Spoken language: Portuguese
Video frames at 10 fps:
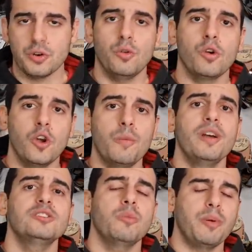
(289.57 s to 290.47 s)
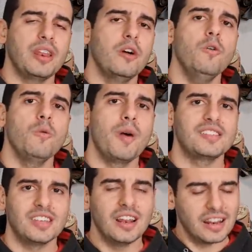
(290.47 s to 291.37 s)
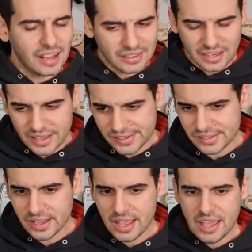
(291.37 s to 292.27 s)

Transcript: eu coloquei o mesmo pneu, o Metzeler K3,